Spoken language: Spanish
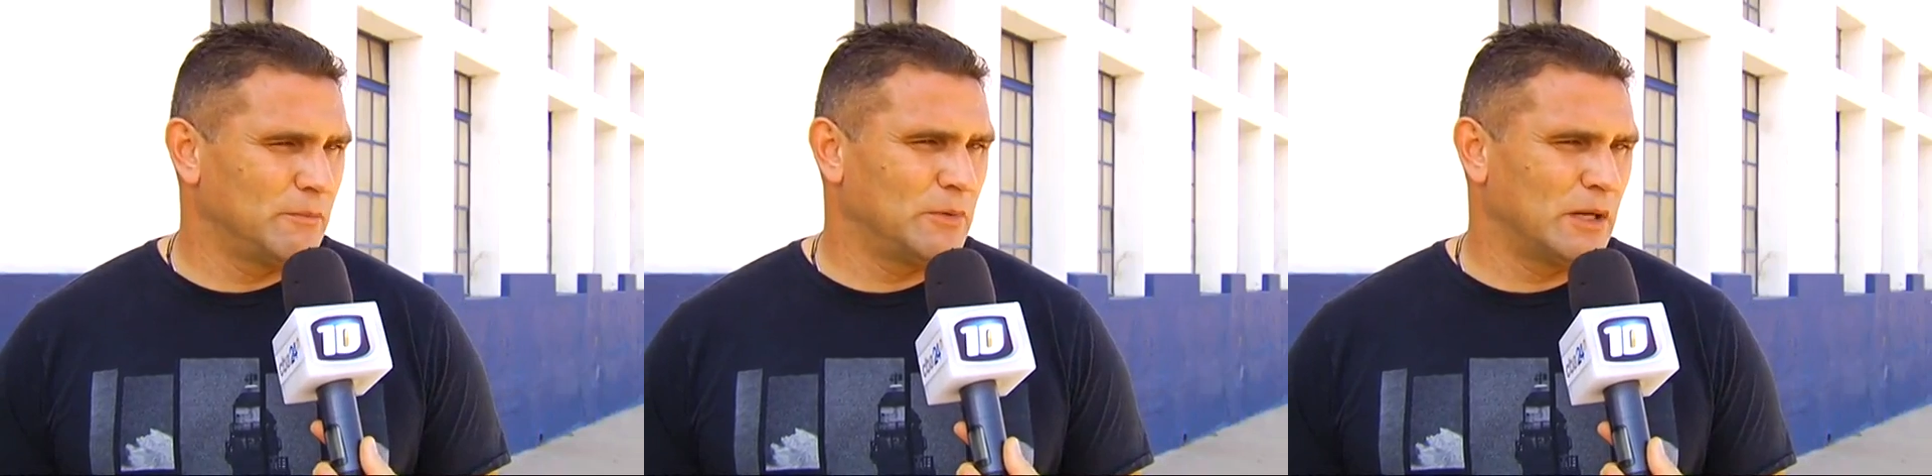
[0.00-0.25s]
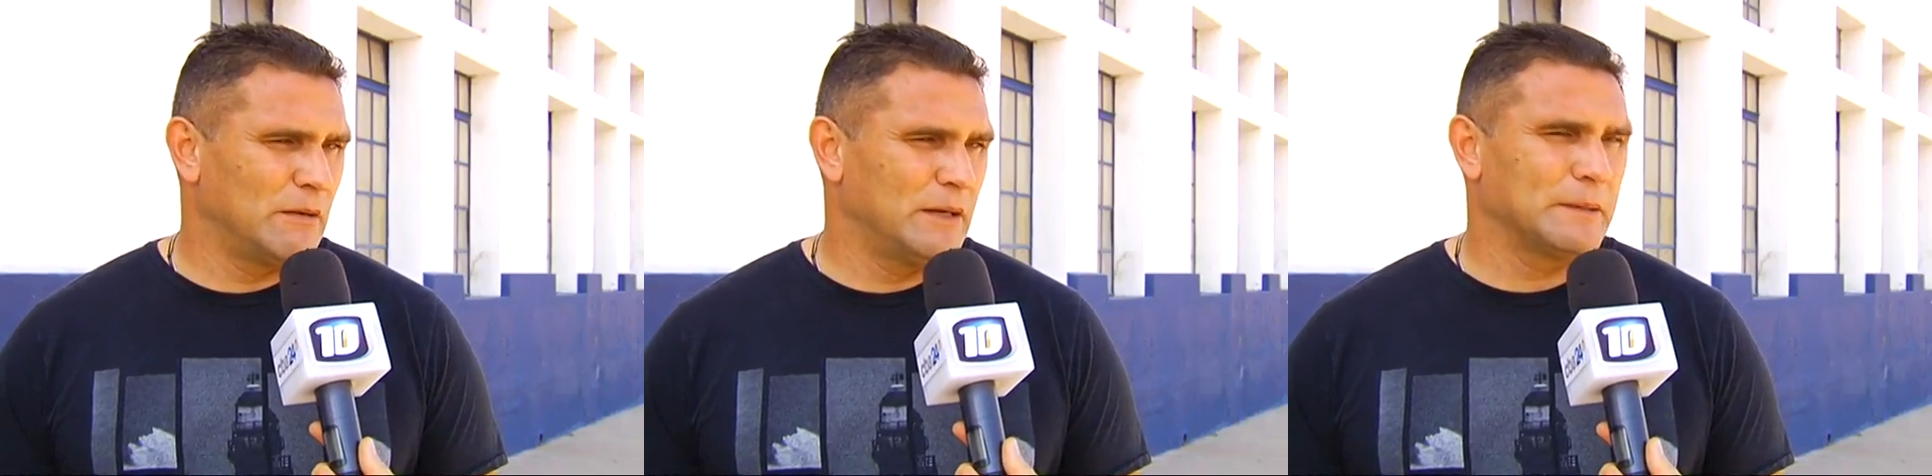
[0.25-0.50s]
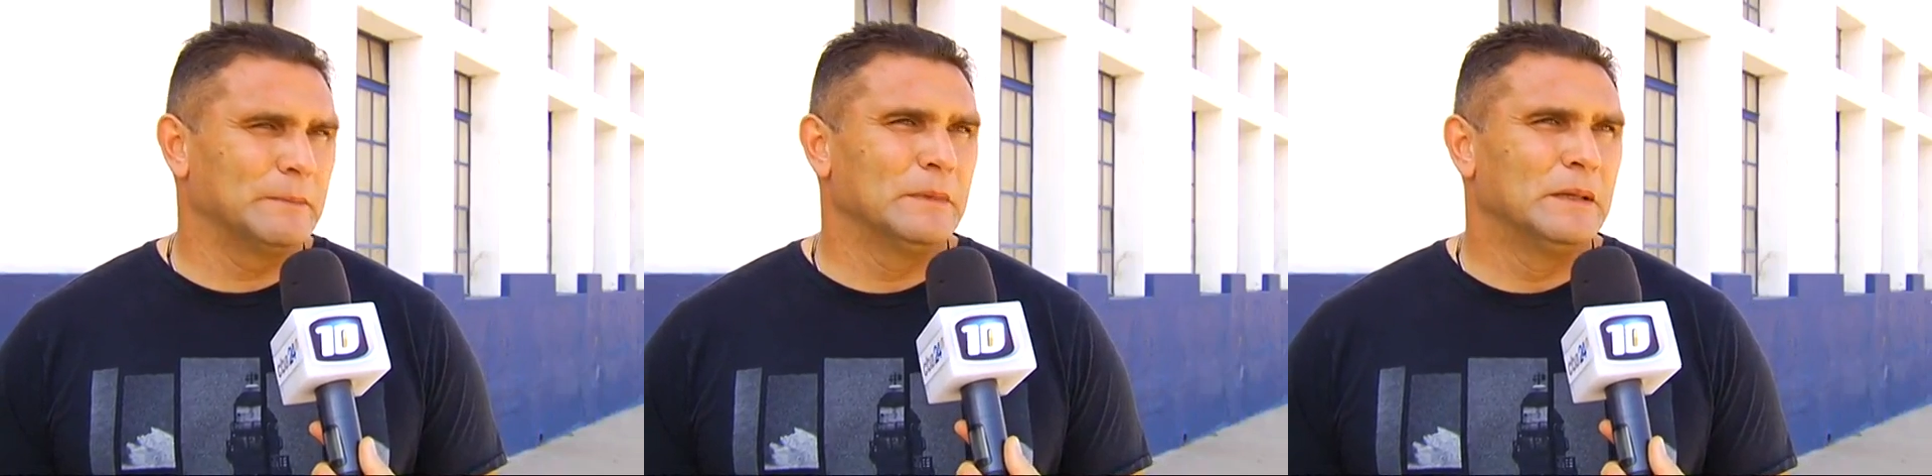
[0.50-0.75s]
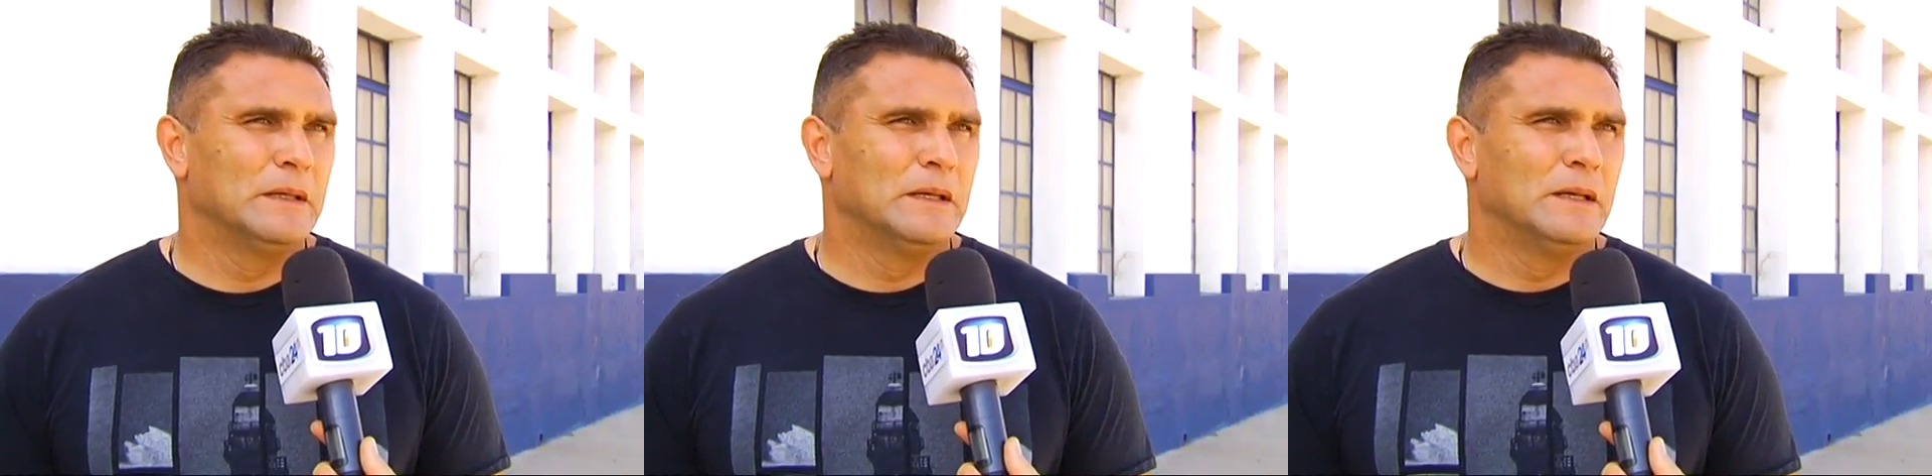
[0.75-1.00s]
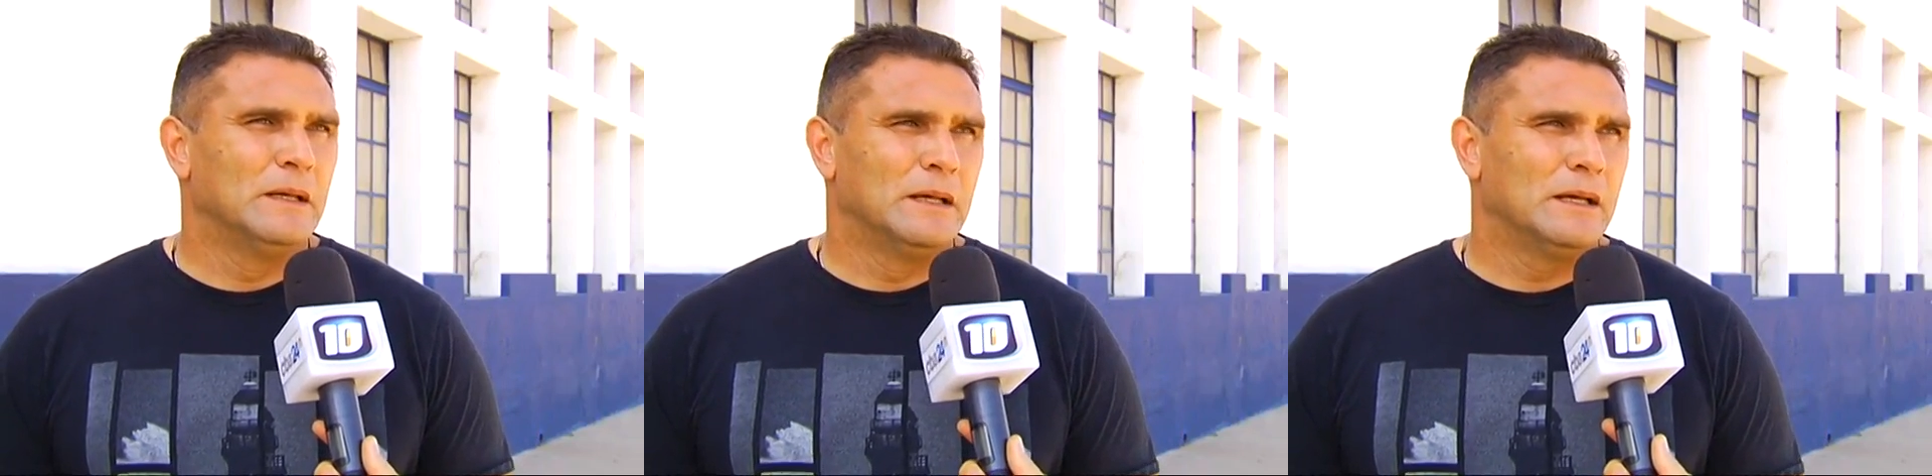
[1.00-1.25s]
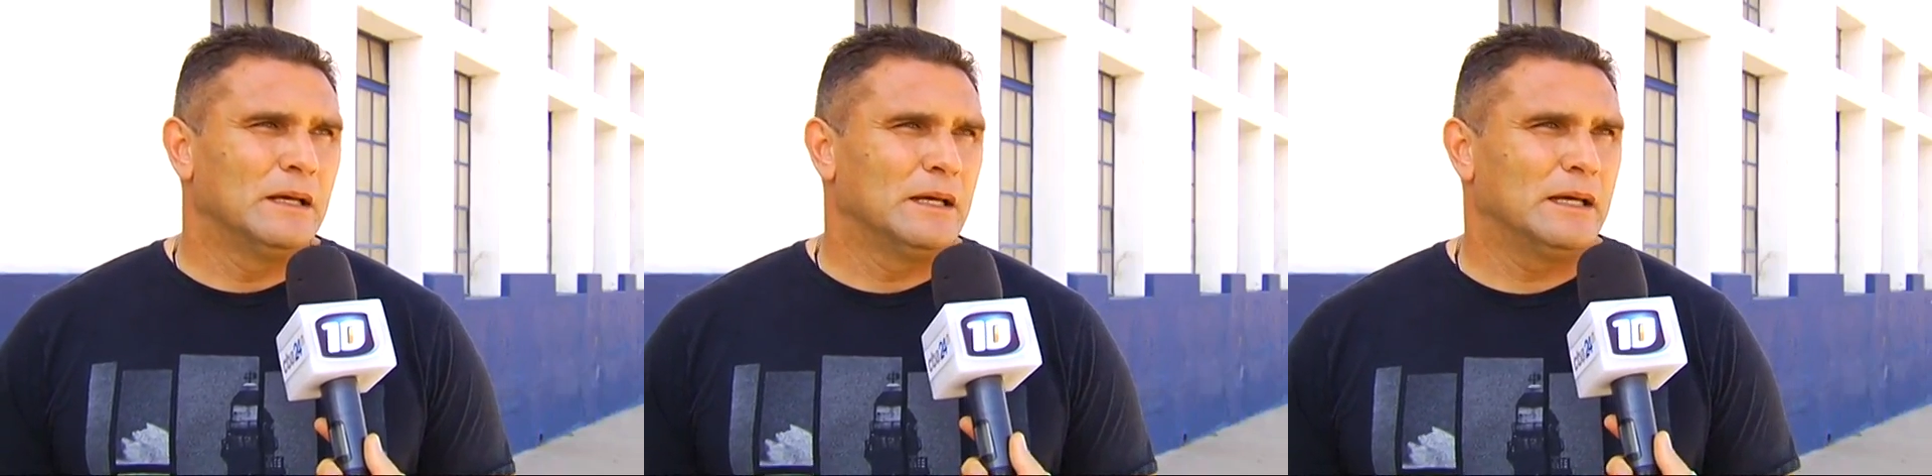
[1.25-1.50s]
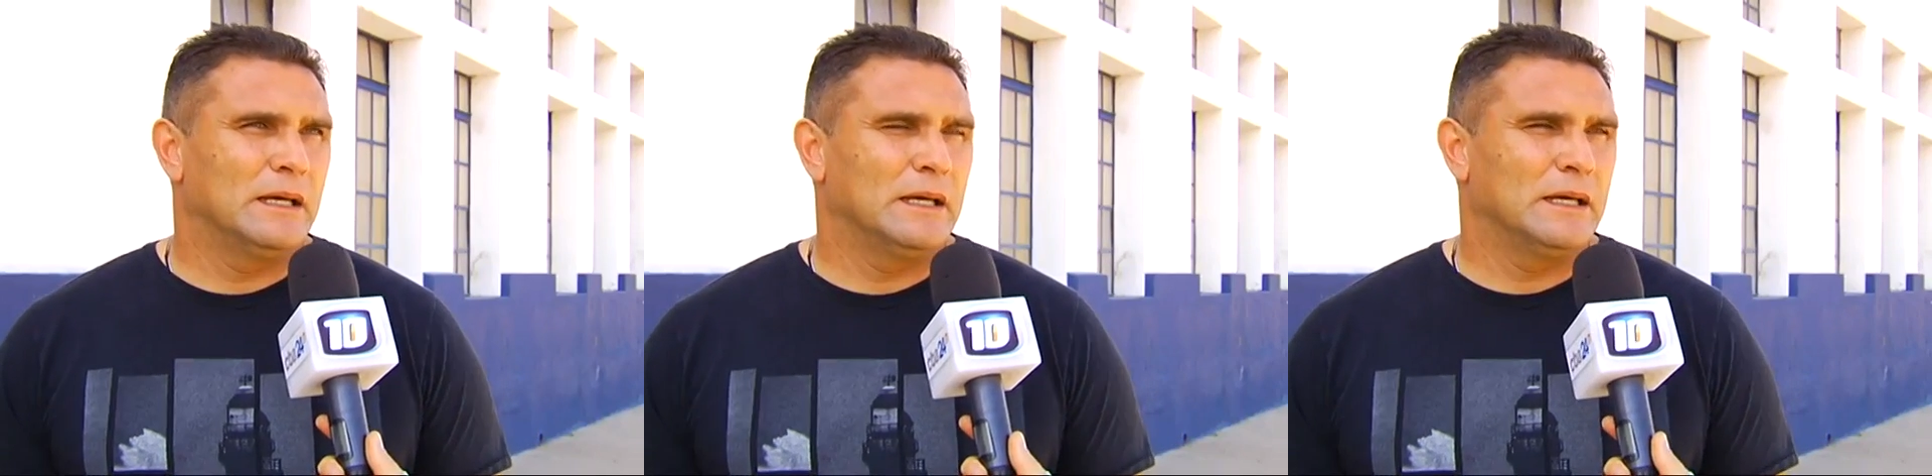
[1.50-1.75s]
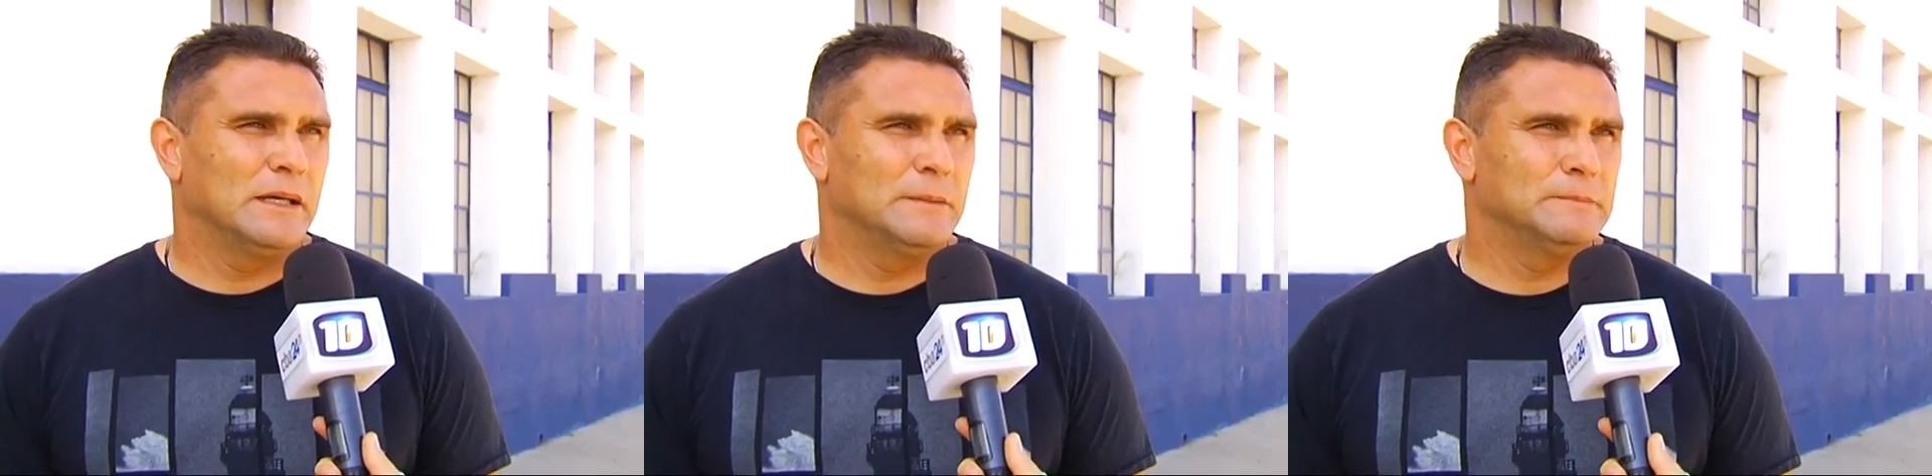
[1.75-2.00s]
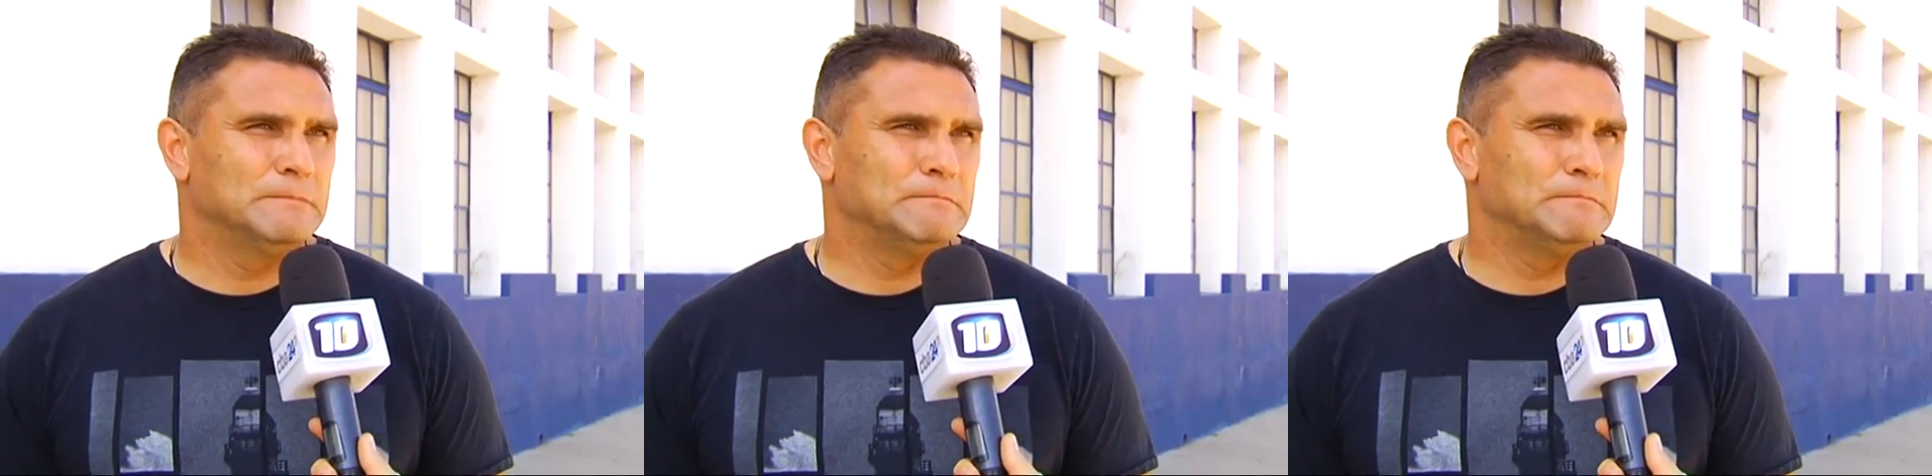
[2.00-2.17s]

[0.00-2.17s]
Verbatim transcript: Por haber eh,